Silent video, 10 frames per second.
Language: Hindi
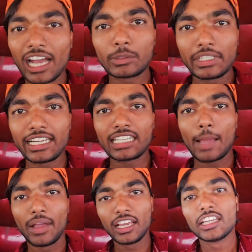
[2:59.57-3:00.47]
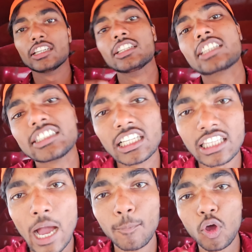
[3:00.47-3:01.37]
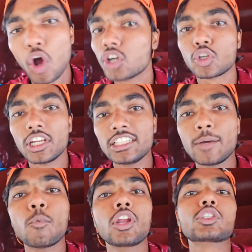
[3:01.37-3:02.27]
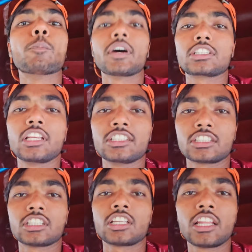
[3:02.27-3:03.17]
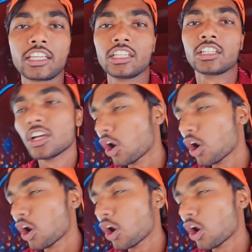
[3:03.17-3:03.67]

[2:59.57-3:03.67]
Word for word: पांच बजे का टाइम है इसके चलते हम लोग ऑटो ले लिए बोले तो बस ले सकते थे लेकिन